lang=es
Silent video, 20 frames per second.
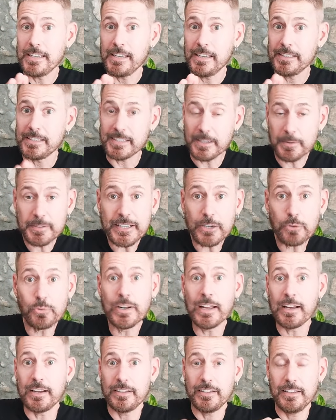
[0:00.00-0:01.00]
Si sabes
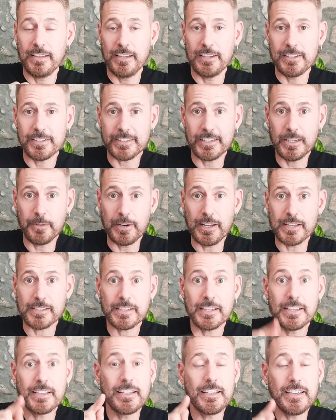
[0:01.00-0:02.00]
alguna,
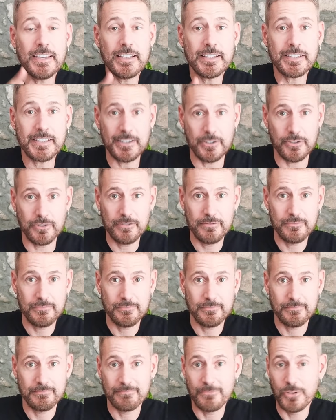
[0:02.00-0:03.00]
escríbelas. Y si no,
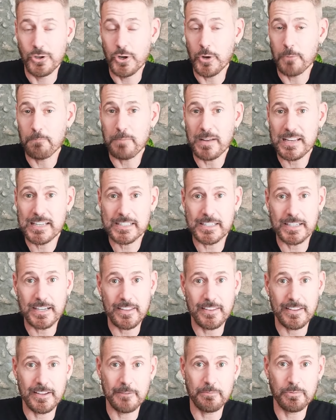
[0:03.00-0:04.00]
no pasa
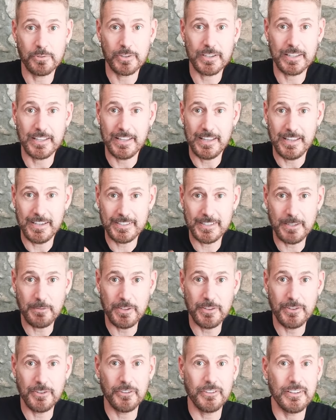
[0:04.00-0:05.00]
nada, porque este
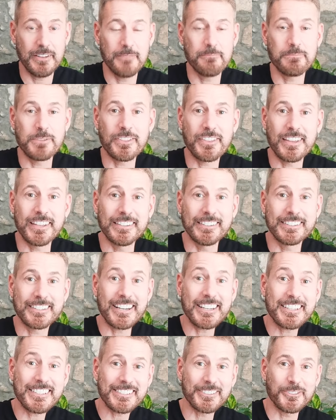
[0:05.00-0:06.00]
vídeo empieza en
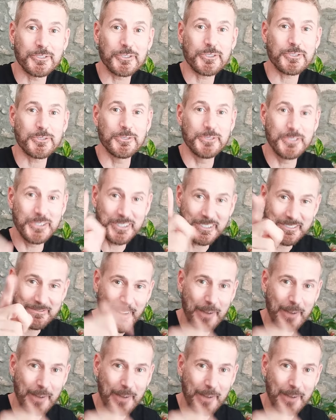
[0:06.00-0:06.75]
3, 2, 1,